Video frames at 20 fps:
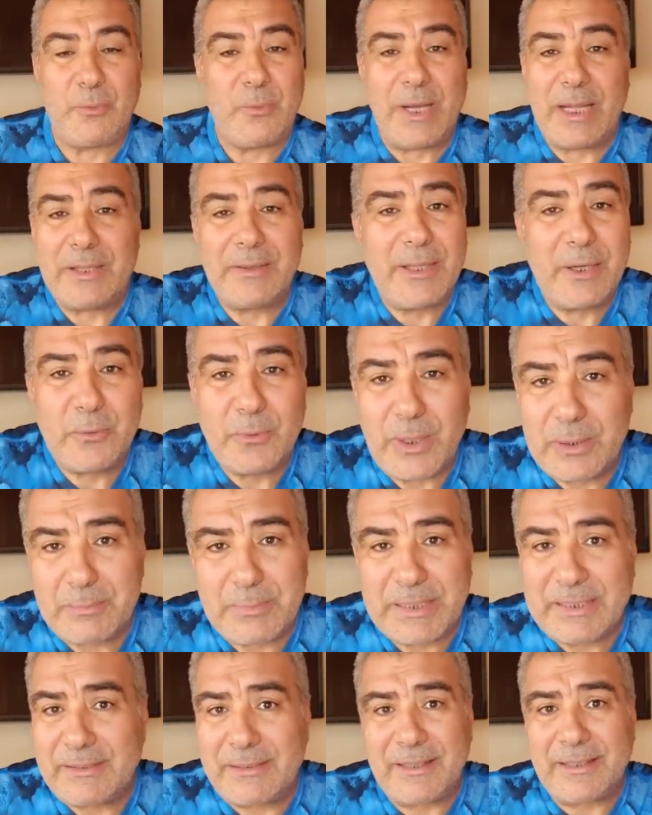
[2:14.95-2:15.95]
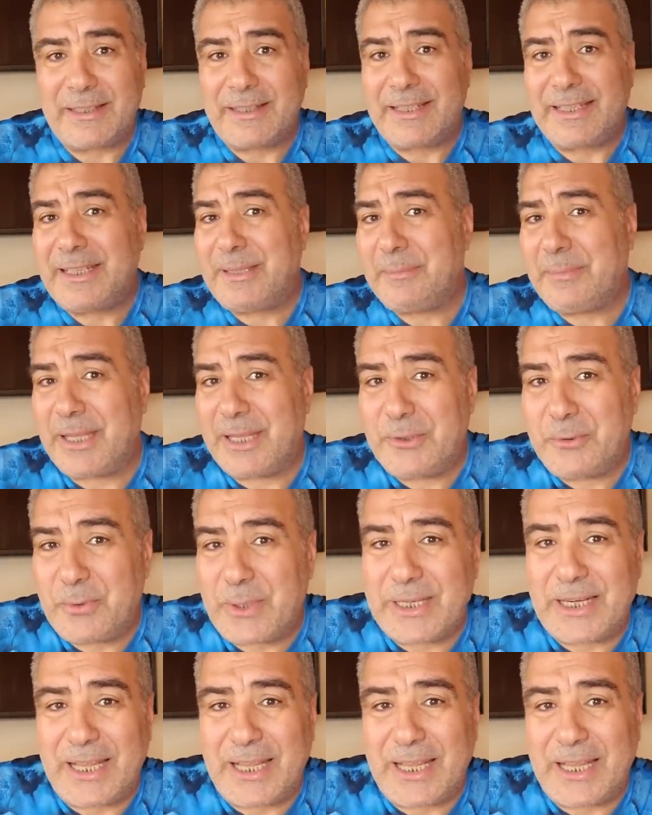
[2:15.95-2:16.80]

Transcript: وهذا هو المنطق العلمي أيها